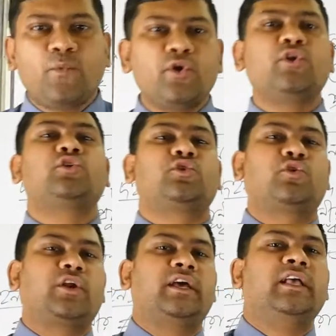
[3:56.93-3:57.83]
পরিণত
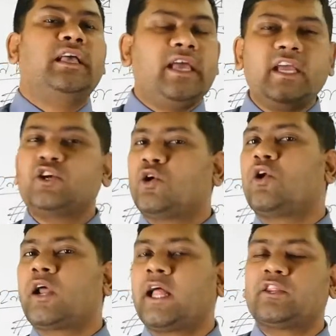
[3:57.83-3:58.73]
করে এই
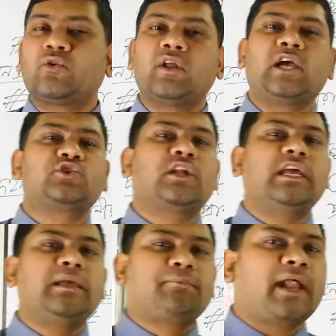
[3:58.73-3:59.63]
সরল খাদ্যগুলি আসলে
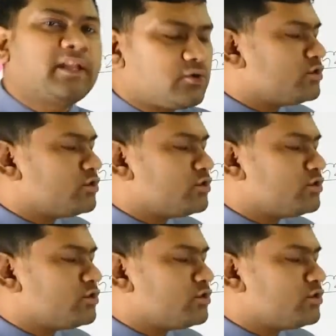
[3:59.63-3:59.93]
এই প্রাণী